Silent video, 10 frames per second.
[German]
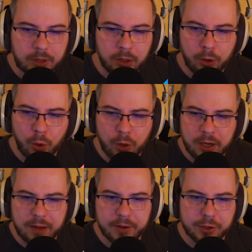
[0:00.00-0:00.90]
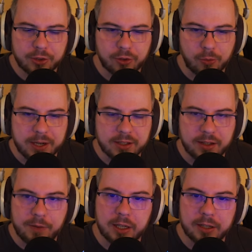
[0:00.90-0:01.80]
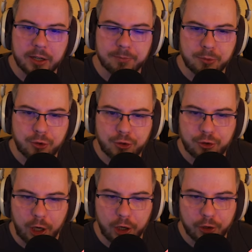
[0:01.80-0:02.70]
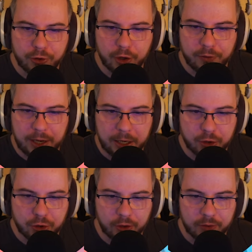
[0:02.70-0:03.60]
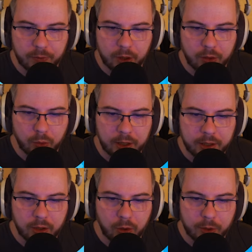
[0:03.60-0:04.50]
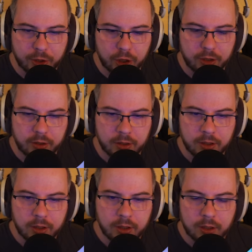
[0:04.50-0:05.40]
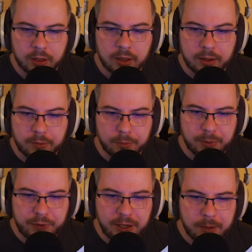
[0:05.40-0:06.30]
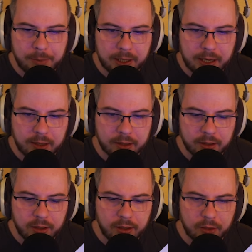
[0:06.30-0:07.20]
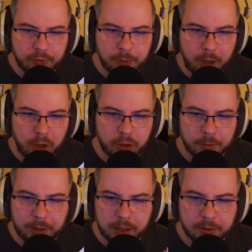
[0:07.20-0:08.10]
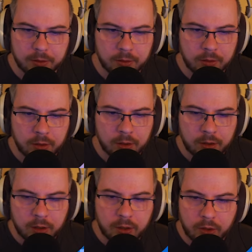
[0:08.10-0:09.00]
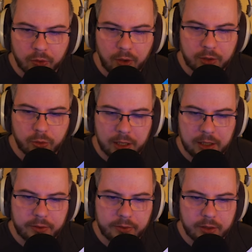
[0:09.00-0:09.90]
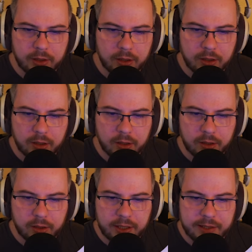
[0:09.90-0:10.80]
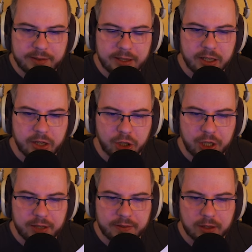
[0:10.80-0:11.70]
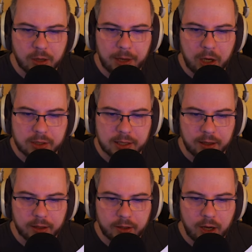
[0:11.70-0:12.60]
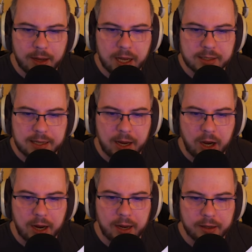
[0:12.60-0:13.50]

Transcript: Lul erwischt. Crazy Devil an der Stelle ist äh, weggeschossen worden. Oh, da hinten Long Shot. Mir fehlen hier ein paar Gegner, ne? Also wir brauchen noch ein paar. Aktuell ist hier äh, easy cheesy. Komm mal raus da. Komm raus da, Junge.